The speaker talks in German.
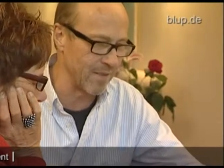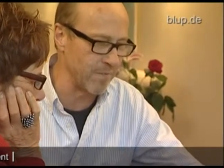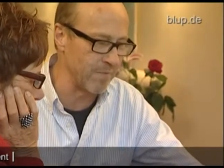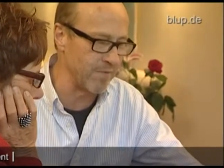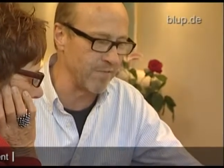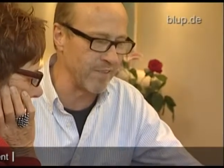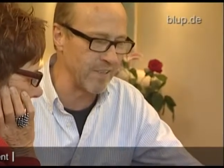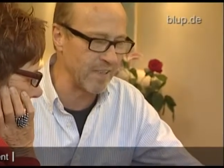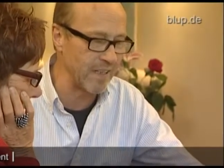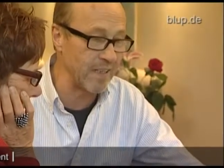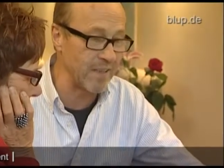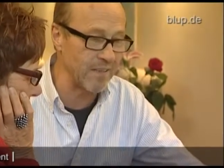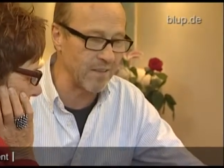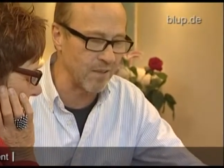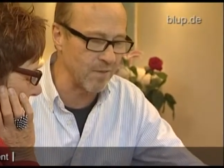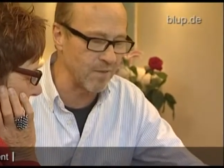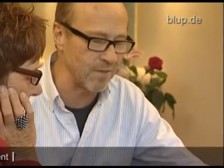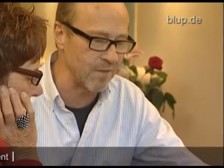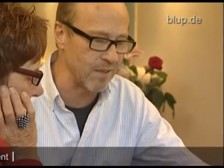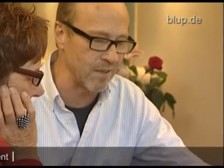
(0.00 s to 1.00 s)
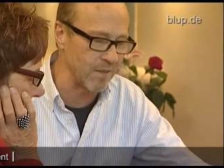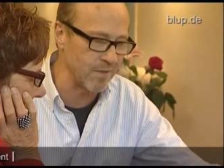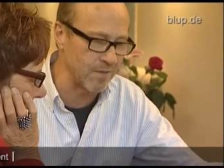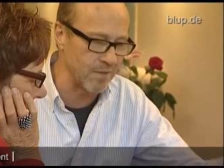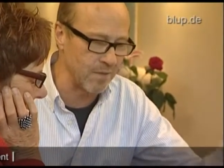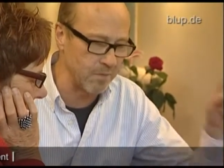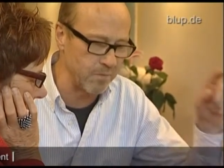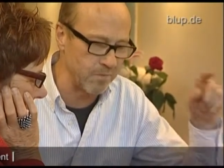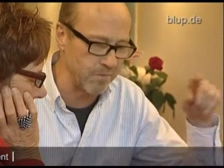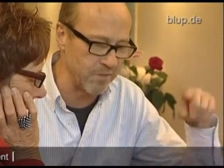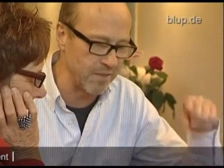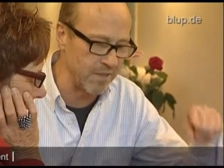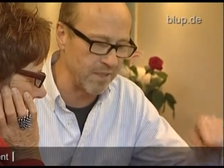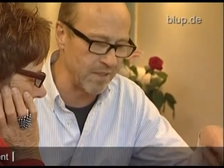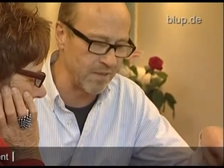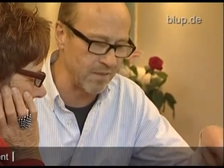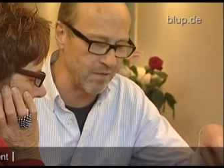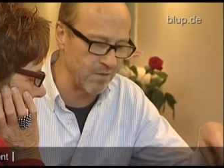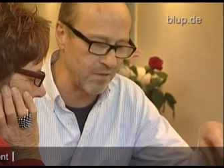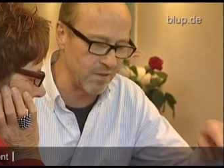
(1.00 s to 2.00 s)
dem Weg, auf, auf, dem
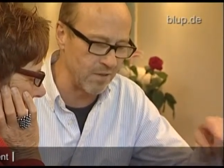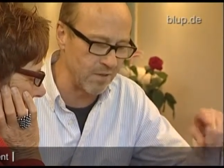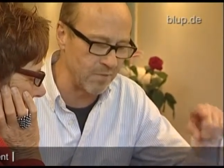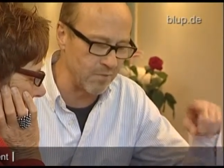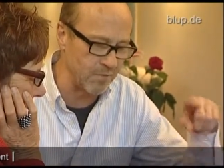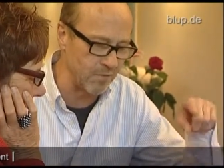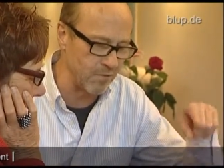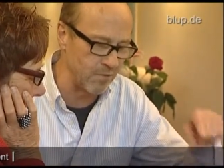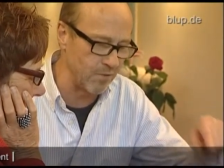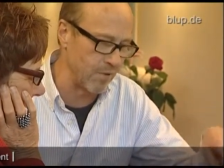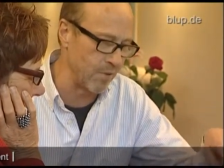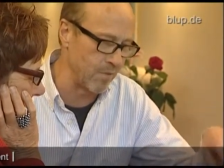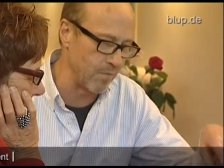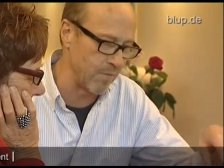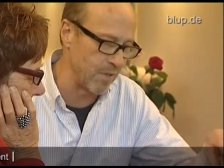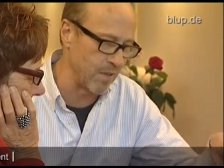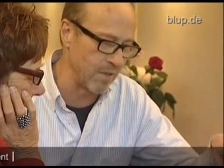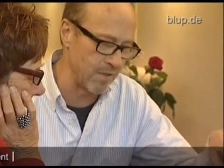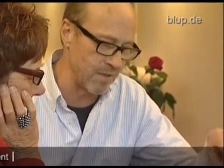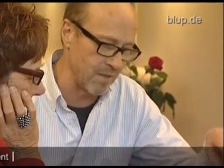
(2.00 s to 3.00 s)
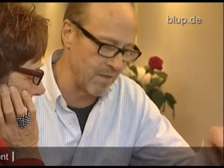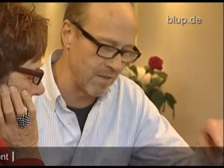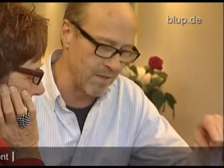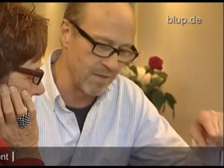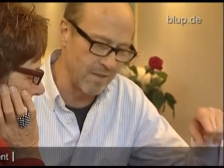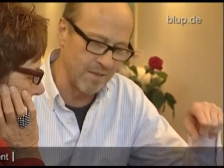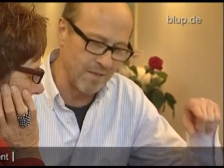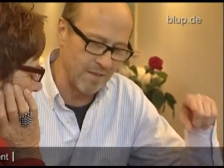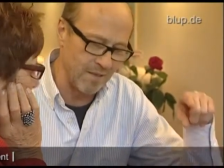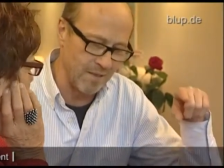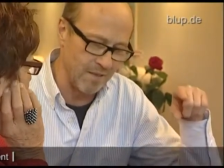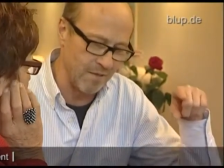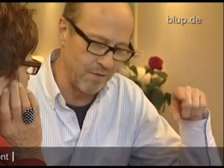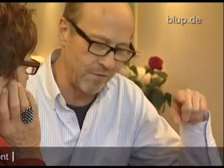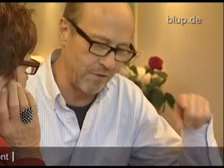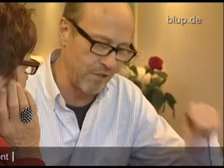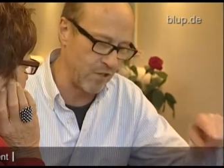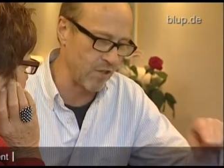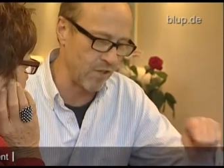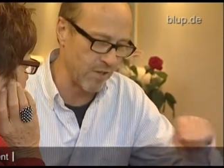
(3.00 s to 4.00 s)
Weg zu diesem wunderbaren
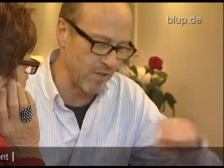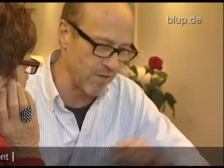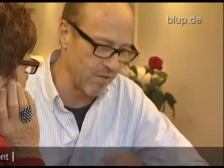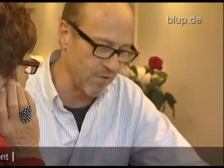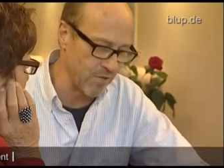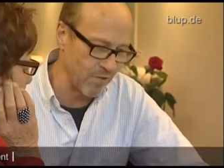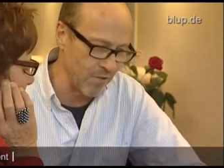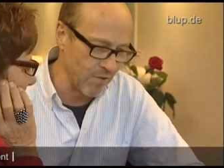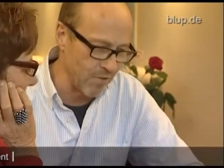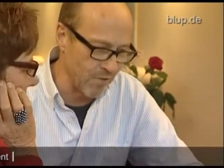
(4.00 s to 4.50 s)
Fischrestaurant.